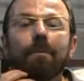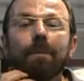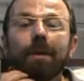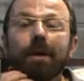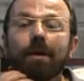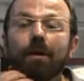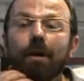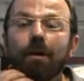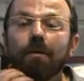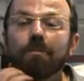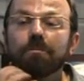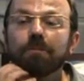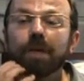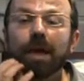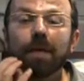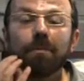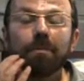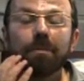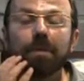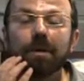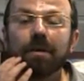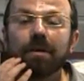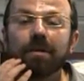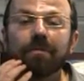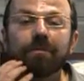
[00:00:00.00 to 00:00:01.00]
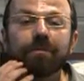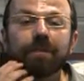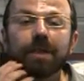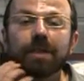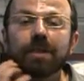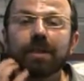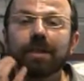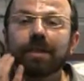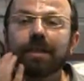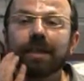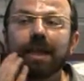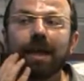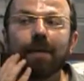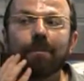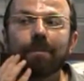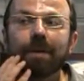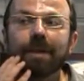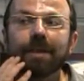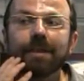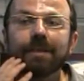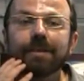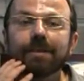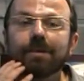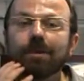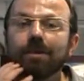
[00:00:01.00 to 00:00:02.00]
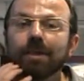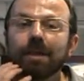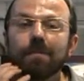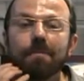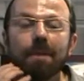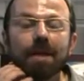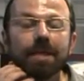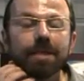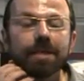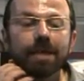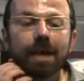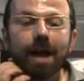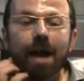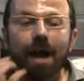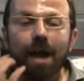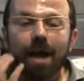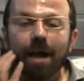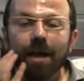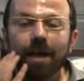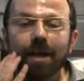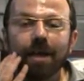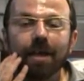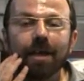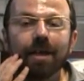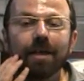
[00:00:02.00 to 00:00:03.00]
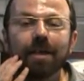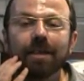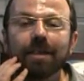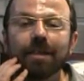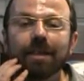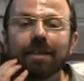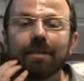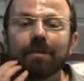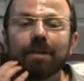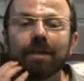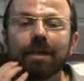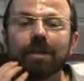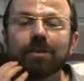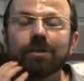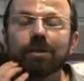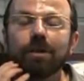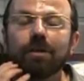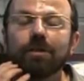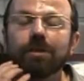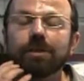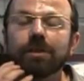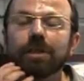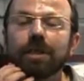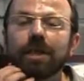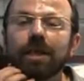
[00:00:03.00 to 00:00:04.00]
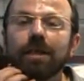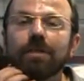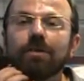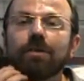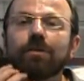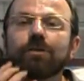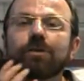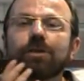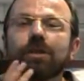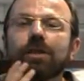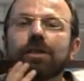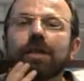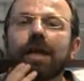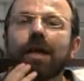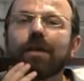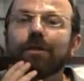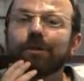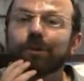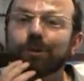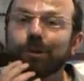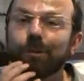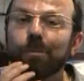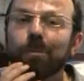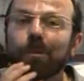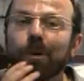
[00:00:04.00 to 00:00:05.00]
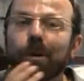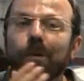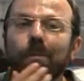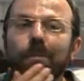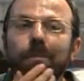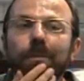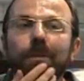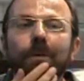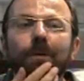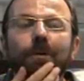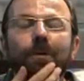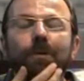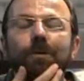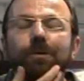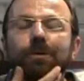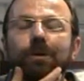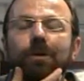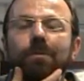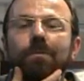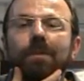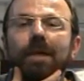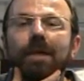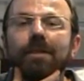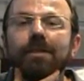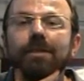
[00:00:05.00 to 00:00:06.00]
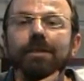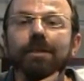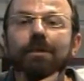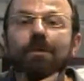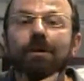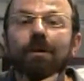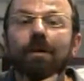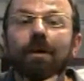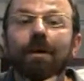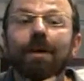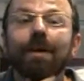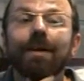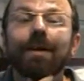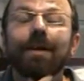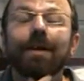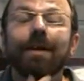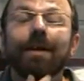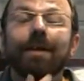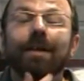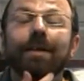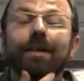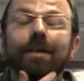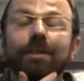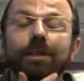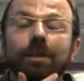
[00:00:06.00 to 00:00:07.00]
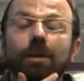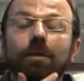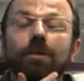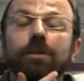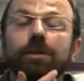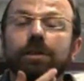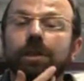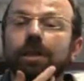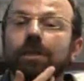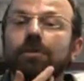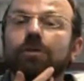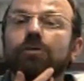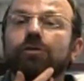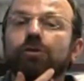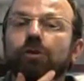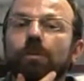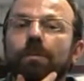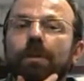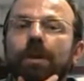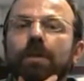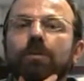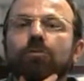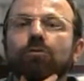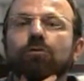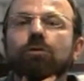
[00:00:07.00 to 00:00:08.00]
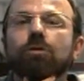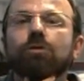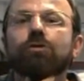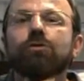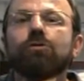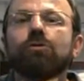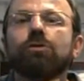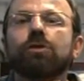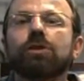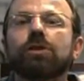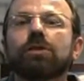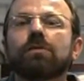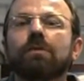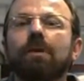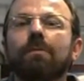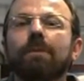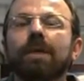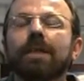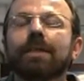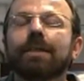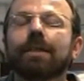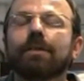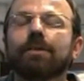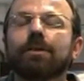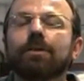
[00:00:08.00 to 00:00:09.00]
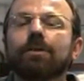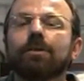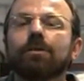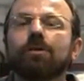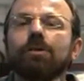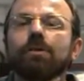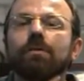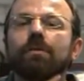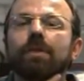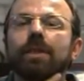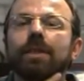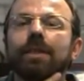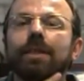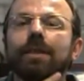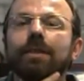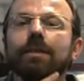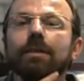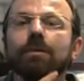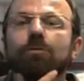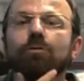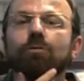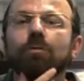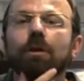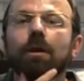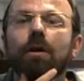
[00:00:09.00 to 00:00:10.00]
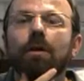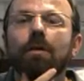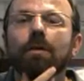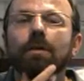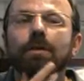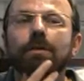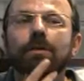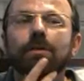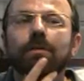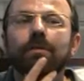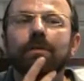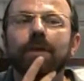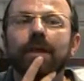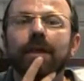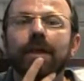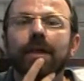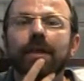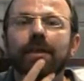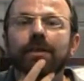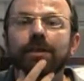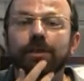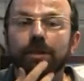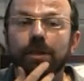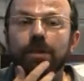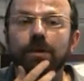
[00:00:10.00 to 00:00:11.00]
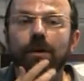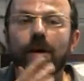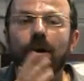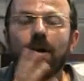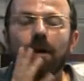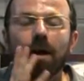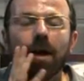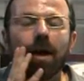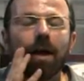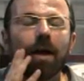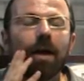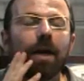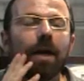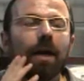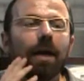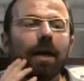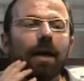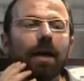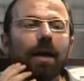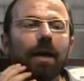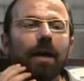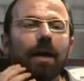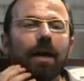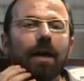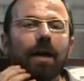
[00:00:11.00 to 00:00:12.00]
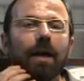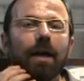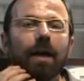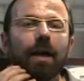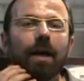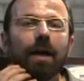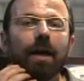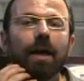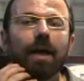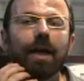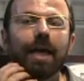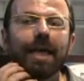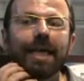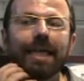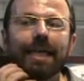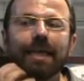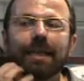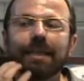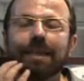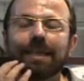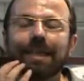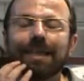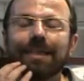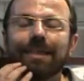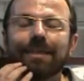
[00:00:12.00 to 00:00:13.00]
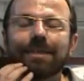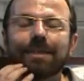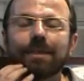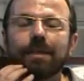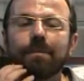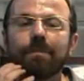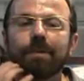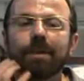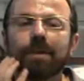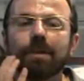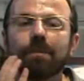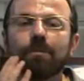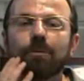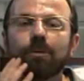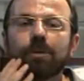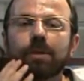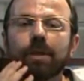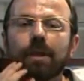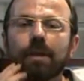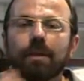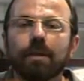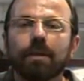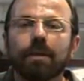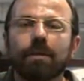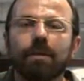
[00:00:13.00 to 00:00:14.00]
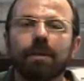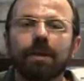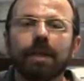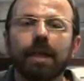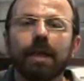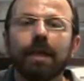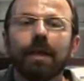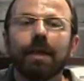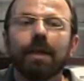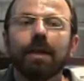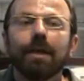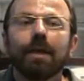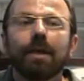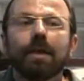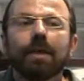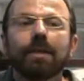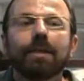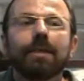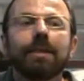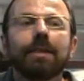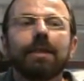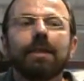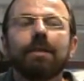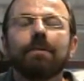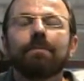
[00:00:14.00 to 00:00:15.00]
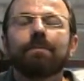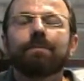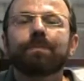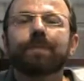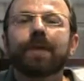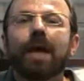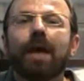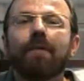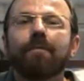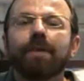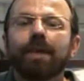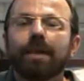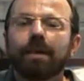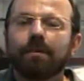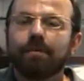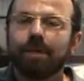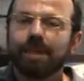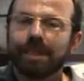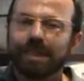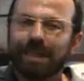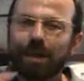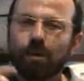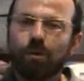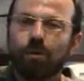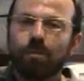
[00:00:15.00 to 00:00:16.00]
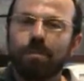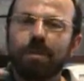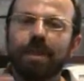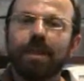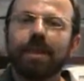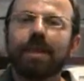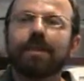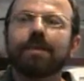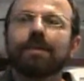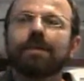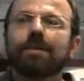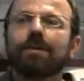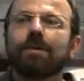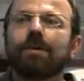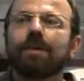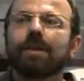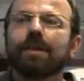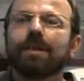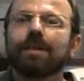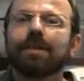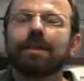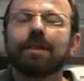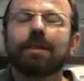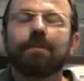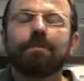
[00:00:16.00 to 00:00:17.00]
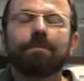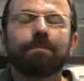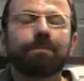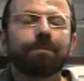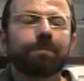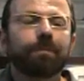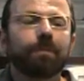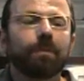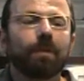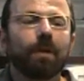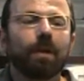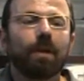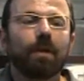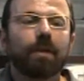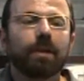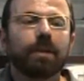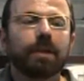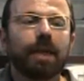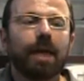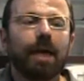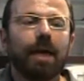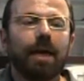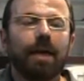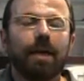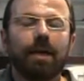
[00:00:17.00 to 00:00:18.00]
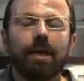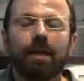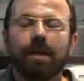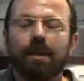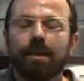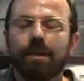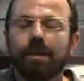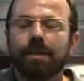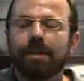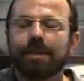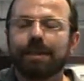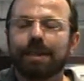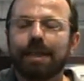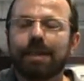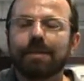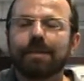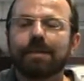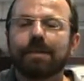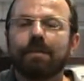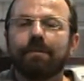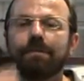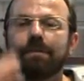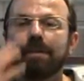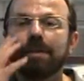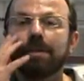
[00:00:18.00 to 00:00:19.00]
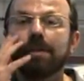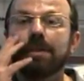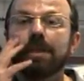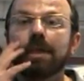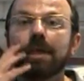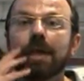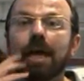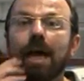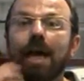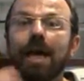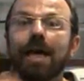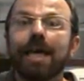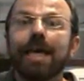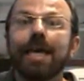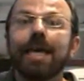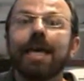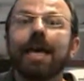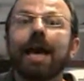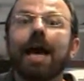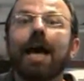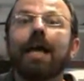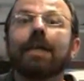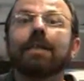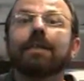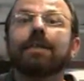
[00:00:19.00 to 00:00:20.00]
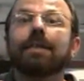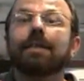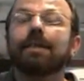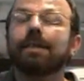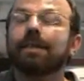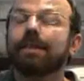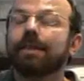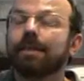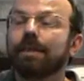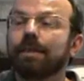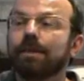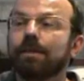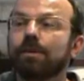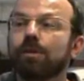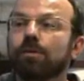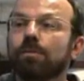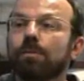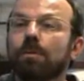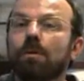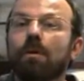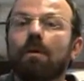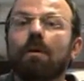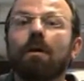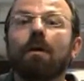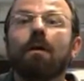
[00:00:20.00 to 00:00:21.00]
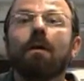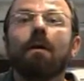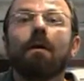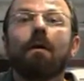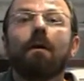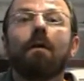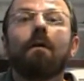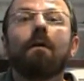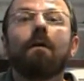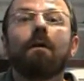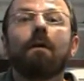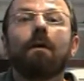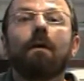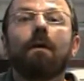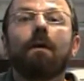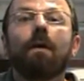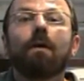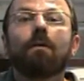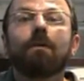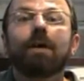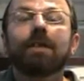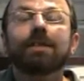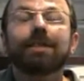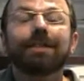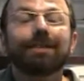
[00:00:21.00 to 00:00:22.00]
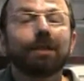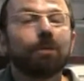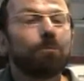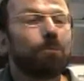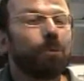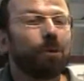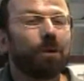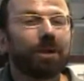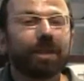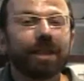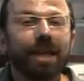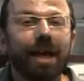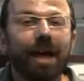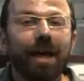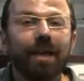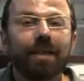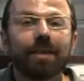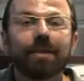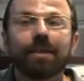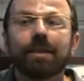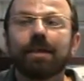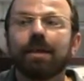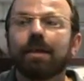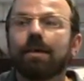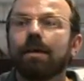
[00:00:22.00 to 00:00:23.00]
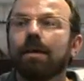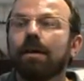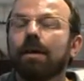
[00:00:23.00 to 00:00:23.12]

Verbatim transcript: però ebbe, fece tre apparizioni ma già eh, lasciò il segno segnando proprio contro il Messico Lasciò il segno soprattutto successivamente al torneo giovanile di Toulon, dove segnò, eh, e diede sempre dimostrazione di avere questa combinazione di, mh, tra eh, stazza fisica e atletismo eh, quasi debordante.